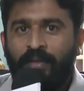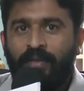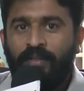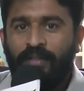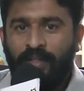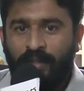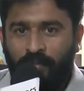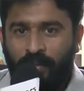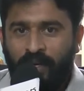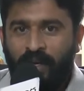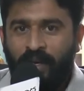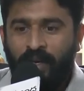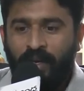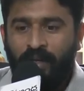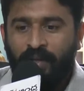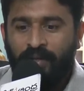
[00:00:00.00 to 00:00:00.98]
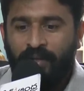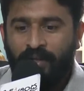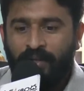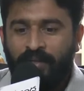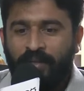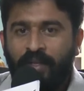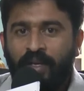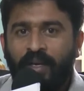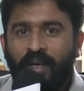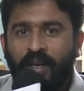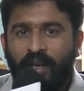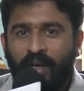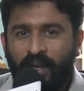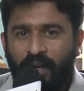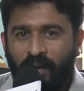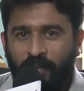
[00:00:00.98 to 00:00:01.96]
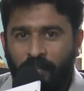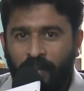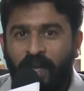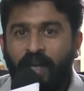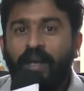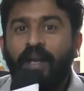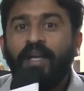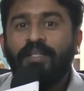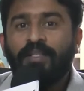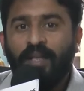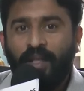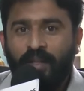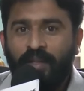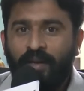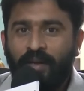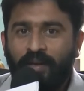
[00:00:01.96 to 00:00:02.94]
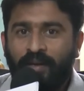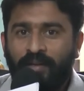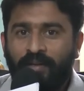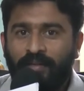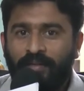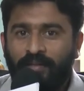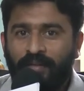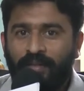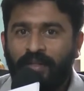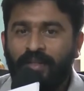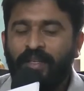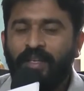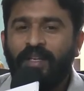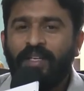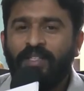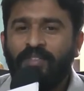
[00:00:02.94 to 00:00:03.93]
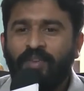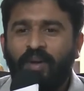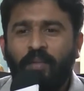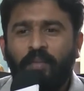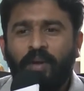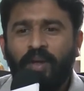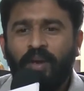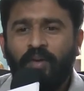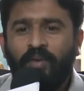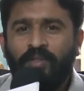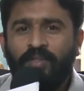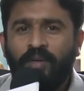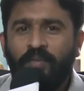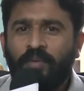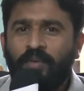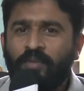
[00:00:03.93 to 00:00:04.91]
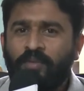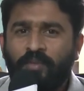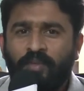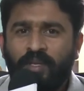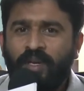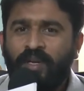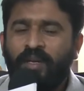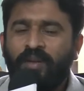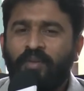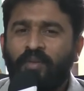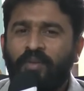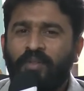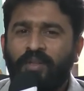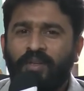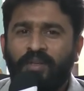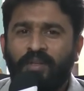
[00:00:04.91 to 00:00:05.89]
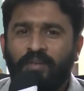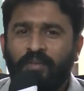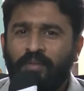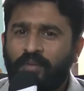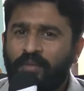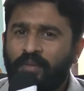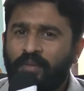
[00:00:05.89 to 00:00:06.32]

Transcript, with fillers: ఈ సినిమా తీసిన దానికన్నా నాకు మెయిన్ టెన్షన్ అదేనండి ఎందుకంటే స్వామిరారావు వచ్చినప్పుడు సుధీర్ అంటే ఎవడో తెలియదు